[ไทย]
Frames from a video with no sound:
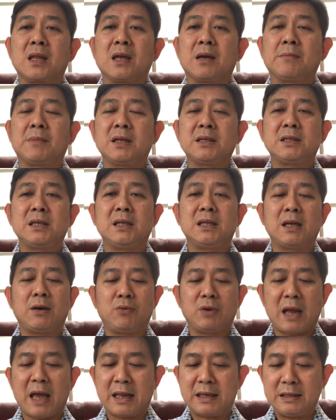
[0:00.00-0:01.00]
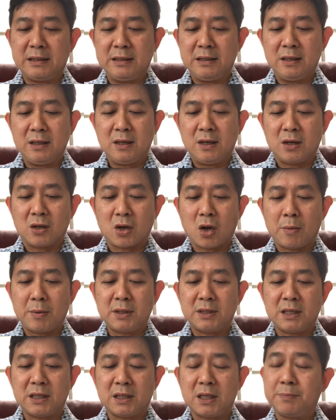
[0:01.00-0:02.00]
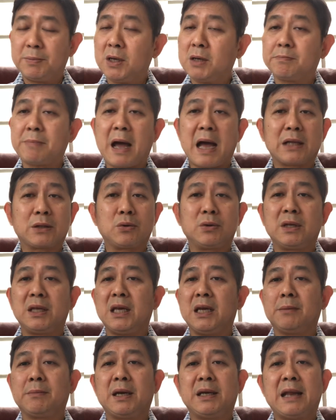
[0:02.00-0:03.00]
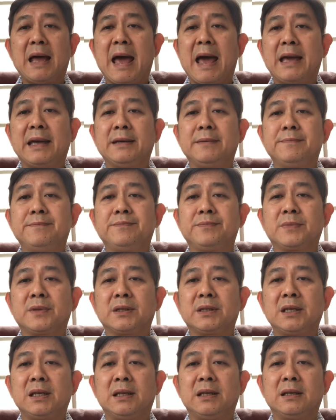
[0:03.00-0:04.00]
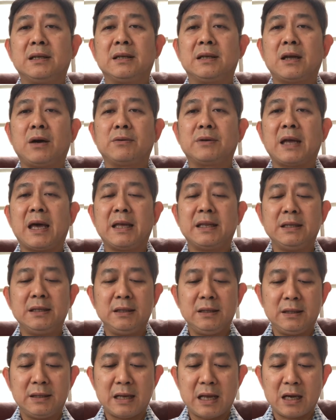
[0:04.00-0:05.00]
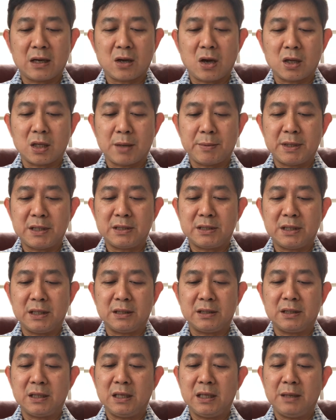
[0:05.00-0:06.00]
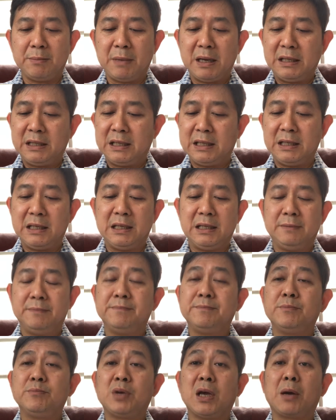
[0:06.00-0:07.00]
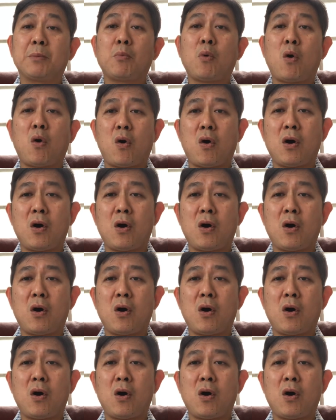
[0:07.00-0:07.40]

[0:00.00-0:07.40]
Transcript: มันจิตเหล่านั้นก็เป็นจิตที่พึ่งพาตนเองไม่ได้ จิตเหล่านั้นนะก็จะเป็นจิตที่ไม่ดีเพียงพอ